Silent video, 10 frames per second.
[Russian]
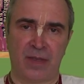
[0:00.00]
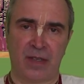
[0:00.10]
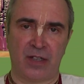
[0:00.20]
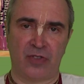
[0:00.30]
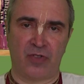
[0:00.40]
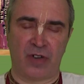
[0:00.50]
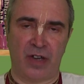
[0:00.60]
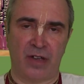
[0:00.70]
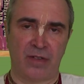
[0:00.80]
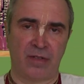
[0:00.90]

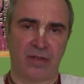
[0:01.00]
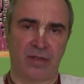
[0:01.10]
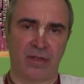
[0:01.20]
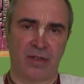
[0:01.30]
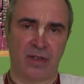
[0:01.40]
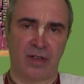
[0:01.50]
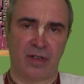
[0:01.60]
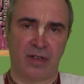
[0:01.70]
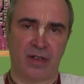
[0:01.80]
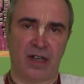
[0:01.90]
которые
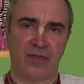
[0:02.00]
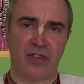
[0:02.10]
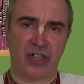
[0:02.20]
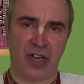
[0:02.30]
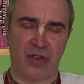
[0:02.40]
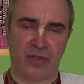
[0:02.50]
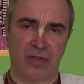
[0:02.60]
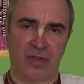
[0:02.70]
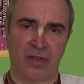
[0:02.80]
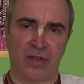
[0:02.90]
отвечают
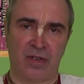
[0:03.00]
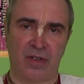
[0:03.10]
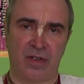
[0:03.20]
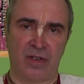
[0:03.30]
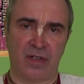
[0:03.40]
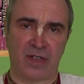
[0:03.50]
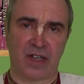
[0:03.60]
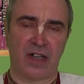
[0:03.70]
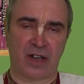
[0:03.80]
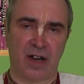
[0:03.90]

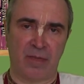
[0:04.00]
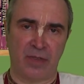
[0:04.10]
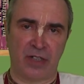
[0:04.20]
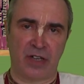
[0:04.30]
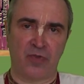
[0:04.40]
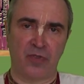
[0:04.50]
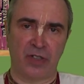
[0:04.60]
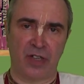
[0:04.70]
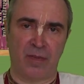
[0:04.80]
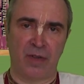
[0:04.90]
за храм. Не
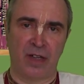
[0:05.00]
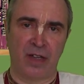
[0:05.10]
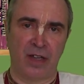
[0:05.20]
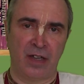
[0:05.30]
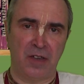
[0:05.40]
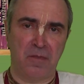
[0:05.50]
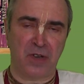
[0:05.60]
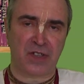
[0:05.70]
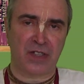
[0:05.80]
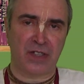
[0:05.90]
какой-то там
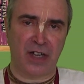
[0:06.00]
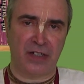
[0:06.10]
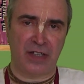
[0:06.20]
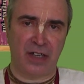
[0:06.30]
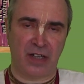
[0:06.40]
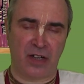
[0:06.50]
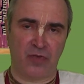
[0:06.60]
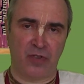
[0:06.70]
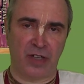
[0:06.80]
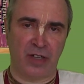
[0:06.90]
имперсональный или
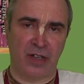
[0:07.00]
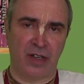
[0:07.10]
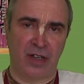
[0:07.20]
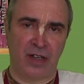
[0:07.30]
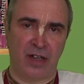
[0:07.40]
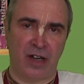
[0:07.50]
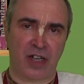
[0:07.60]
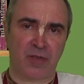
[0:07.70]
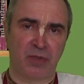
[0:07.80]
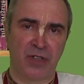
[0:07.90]
какой-то
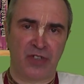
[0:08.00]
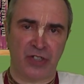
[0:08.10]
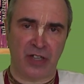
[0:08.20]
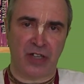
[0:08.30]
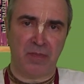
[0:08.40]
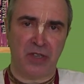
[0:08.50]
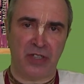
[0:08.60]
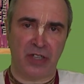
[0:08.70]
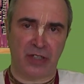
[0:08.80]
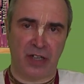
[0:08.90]
расплывчатый
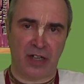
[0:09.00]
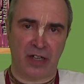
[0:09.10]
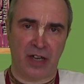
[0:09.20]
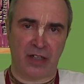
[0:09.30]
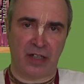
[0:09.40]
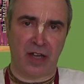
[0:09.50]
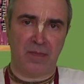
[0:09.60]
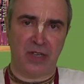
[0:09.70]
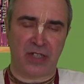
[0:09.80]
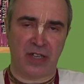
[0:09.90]
комитет или какая-то
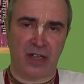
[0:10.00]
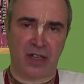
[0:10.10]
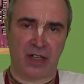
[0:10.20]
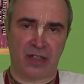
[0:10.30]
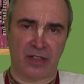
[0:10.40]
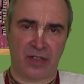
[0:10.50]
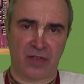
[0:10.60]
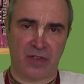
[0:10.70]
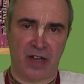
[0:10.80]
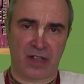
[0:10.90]
комиссия, или как это
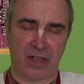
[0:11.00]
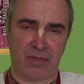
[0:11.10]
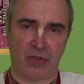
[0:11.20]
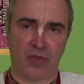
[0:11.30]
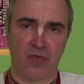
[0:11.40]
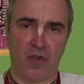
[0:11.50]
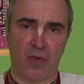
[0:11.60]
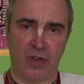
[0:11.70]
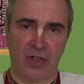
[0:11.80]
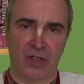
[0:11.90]
называется там
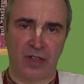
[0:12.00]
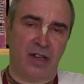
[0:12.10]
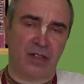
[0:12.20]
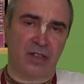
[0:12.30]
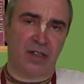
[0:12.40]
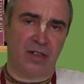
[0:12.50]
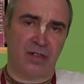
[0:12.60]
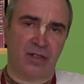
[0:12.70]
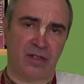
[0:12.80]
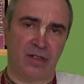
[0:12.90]
по-другому. Это
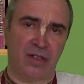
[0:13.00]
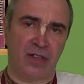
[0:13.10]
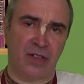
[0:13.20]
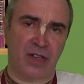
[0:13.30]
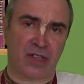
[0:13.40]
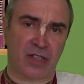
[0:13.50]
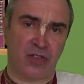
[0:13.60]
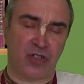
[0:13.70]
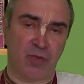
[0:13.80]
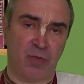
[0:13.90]
делается
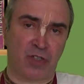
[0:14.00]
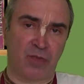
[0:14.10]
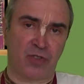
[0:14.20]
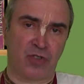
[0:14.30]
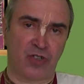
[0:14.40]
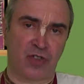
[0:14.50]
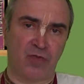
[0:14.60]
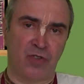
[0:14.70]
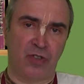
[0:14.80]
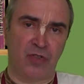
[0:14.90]
следующим образом.
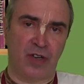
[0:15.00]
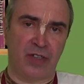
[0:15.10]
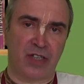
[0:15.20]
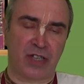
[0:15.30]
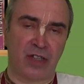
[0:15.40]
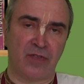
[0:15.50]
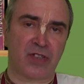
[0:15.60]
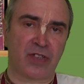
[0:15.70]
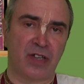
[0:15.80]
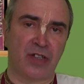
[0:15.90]
Существует юридически
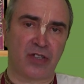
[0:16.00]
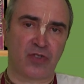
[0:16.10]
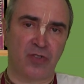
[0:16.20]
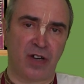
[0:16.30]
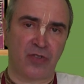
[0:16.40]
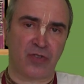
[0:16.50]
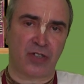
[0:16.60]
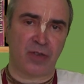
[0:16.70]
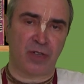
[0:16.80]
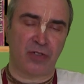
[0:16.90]
ответственное лицо, оно
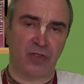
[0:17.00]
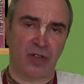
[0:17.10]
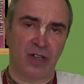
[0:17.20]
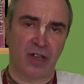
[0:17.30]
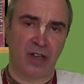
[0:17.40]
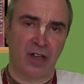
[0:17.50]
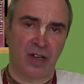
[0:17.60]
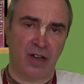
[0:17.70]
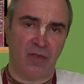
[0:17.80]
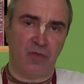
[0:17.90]
закреплено
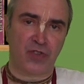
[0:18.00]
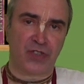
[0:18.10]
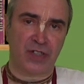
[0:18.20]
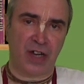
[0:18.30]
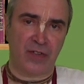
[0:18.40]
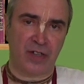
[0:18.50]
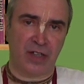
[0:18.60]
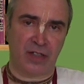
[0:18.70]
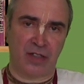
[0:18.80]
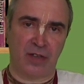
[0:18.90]
в уставе.
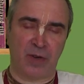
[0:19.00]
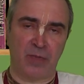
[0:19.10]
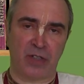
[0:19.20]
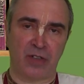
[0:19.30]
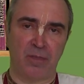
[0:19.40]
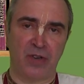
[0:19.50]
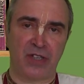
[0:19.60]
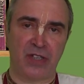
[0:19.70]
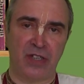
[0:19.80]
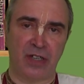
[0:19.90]
Это, например, там
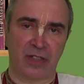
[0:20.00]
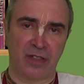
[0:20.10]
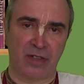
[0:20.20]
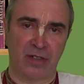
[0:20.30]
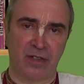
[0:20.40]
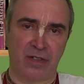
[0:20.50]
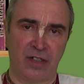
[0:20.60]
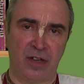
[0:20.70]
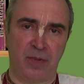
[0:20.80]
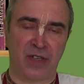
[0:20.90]
президент
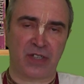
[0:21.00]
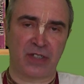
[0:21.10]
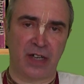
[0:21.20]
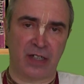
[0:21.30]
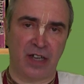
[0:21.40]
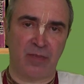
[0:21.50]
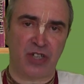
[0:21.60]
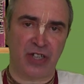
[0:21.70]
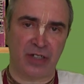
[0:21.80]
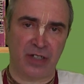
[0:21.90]
или председатель
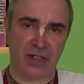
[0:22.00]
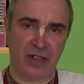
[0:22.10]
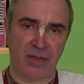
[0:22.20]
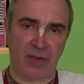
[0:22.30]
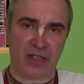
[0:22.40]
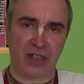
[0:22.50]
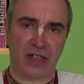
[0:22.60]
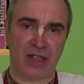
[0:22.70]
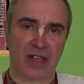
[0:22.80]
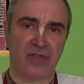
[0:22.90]
общины,
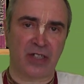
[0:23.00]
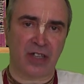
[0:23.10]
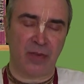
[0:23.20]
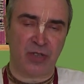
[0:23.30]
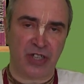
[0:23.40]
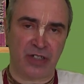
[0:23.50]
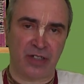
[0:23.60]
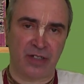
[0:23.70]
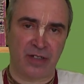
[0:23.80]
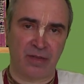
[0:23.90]
председатель совета общины.